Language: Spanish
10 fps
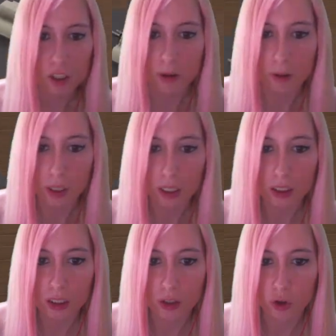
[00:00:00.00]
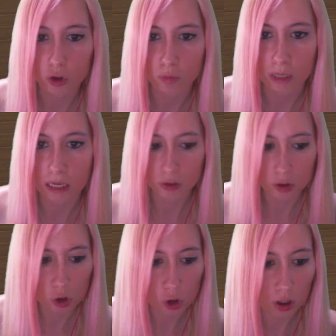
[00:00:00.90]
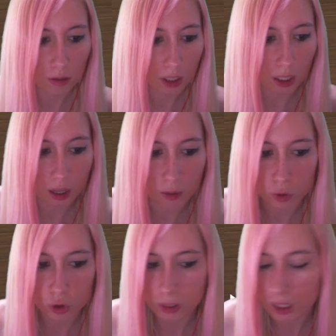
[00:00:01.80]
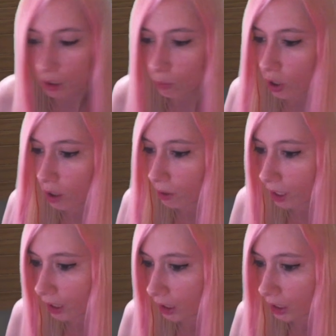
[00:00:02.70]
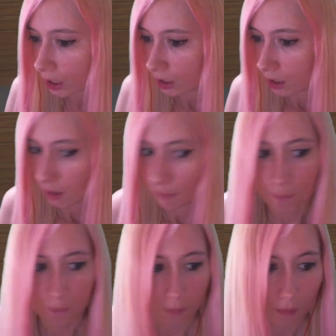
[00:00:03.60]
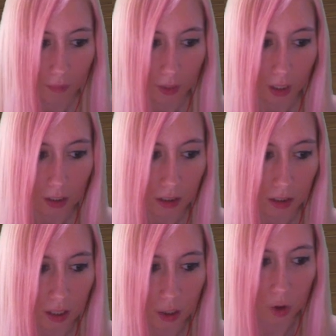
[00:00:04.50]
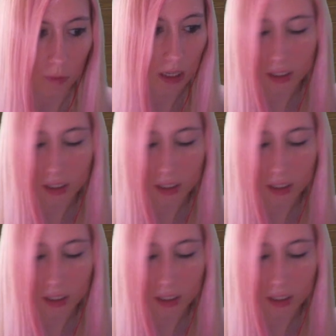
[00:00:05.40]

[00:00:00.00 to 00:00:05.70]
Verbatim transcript: a ver, voy a ir tirando estos platos, no debe de quedar mucho para que vuelvan... Está normal,